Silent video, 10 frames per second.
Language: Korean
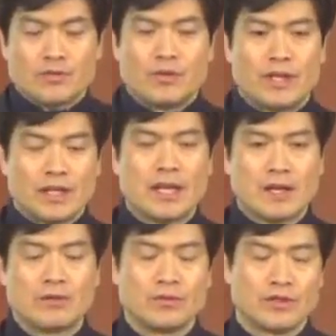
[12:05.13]
우리에게
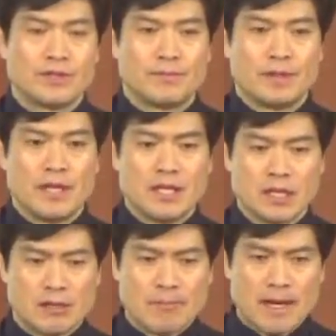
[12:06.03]
다가오고 있습니다.
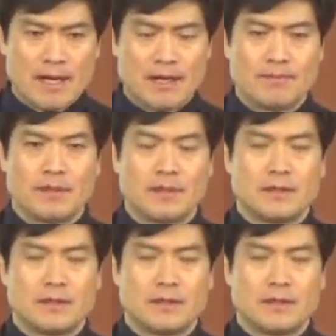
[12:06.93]
이걸 막아야 합니다.